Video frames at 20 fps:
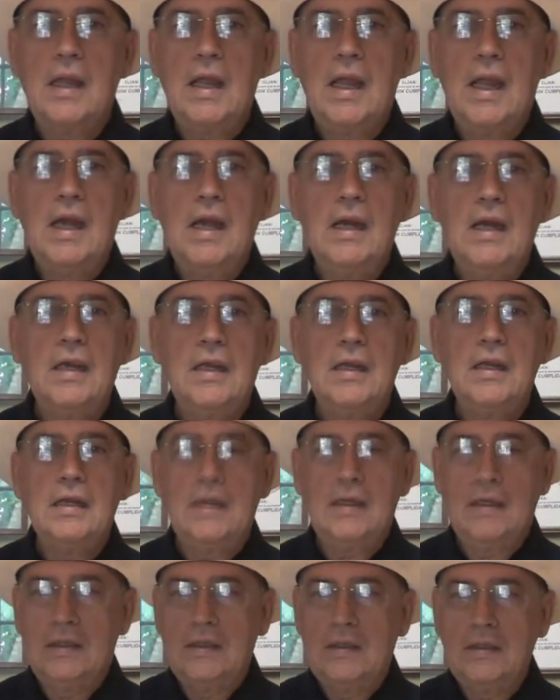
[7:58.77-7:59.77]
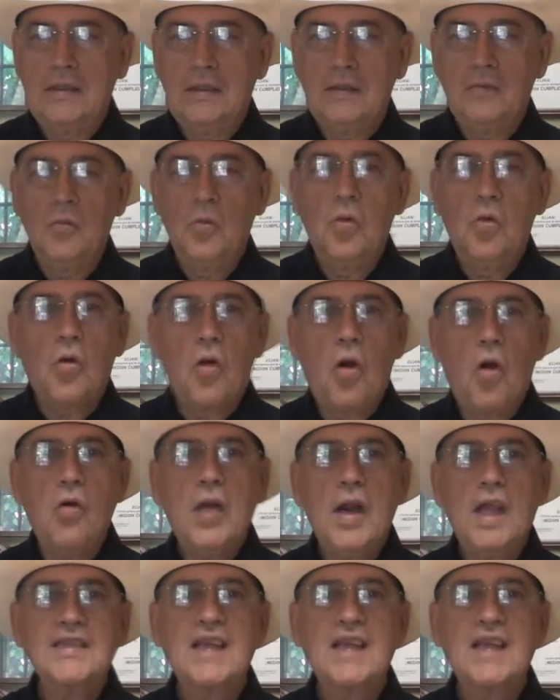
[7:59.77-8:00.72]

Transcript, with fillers: él buscó una